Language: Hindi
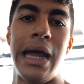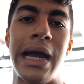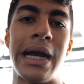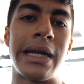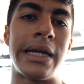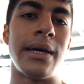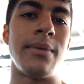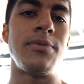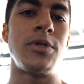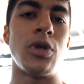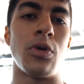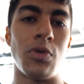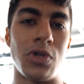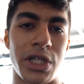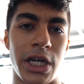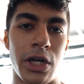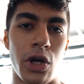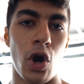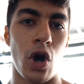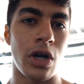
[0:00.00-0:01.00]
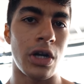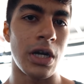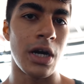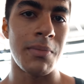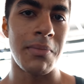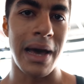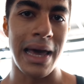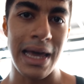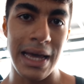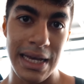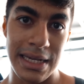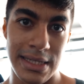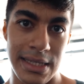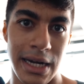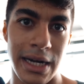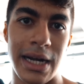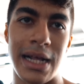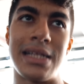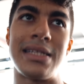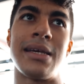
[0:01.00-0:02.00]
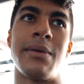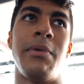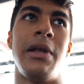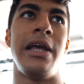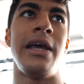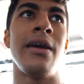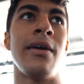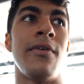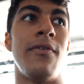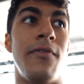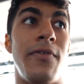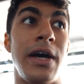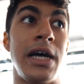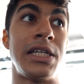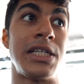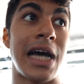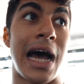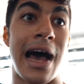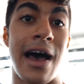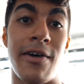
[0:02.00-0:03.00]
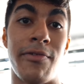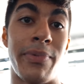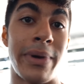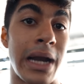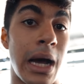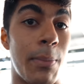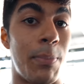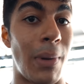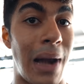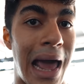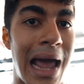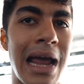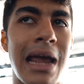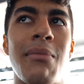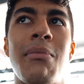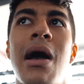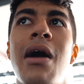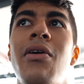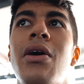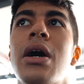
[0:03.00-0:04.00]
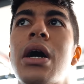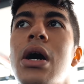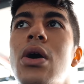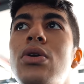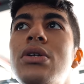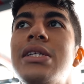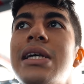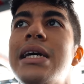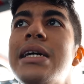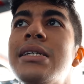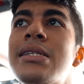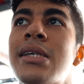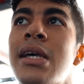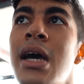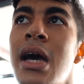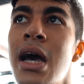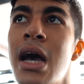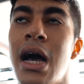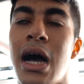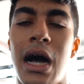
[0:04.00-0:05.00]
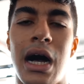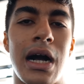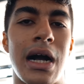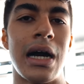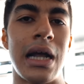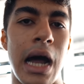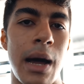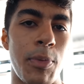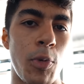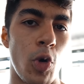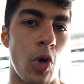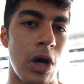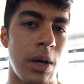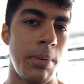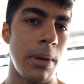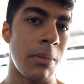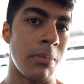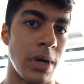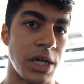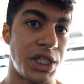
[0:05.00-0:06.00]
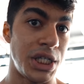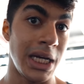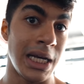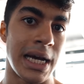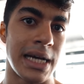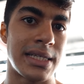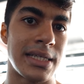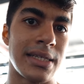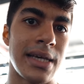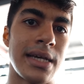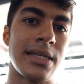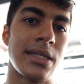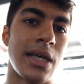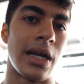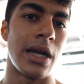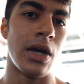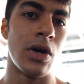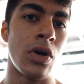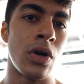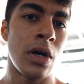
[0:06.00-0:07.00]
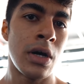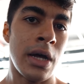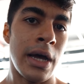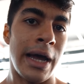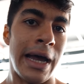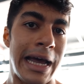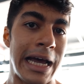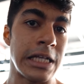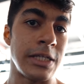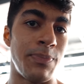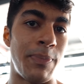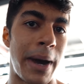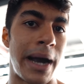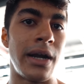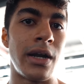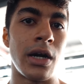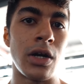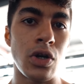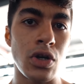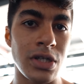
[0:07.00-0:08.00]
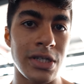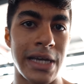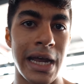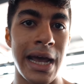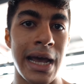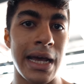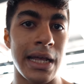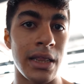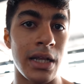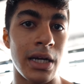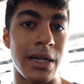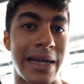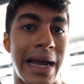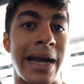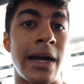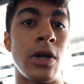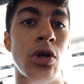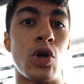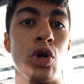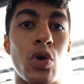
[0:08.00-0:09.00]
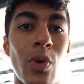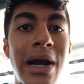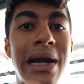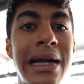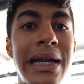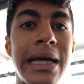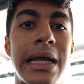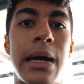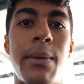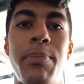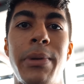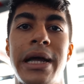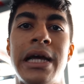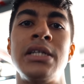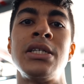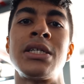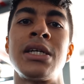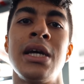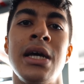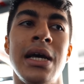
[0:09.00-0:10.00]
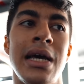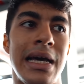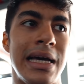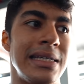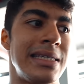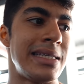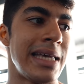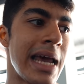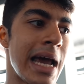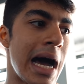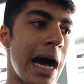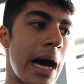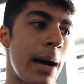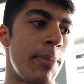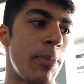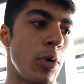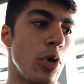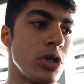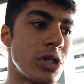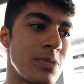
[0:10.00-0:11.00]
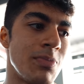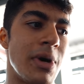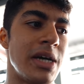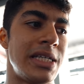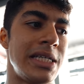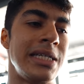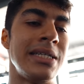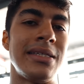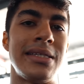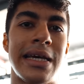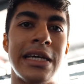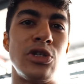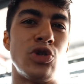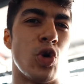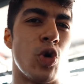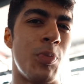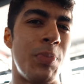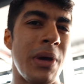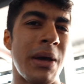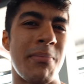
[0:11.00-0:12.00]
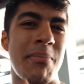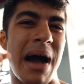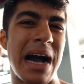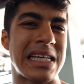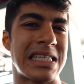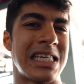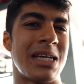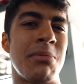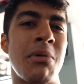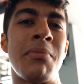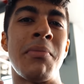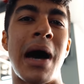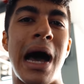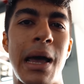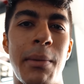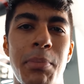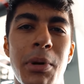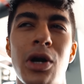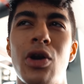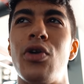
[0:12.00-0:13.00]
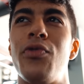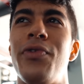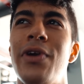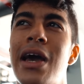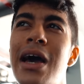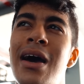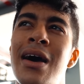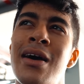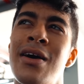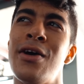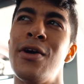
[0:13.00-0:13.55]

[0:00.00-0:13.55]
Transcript: एक टिप जो मुझे डॉक्टर माइक इसरेटल से मिली विच आई हैव बिन अप्लाइंग इन माई वर्कआउट इज अगर आप कोई भी मशीन एक्सरसाइज कर रहे हो इट्स बेटर टू स्टे इन द 10 टू 20 रेप रेंज इससे आप उस मशीन से जो भी मैक्सिमम हाइपरट्रोफी है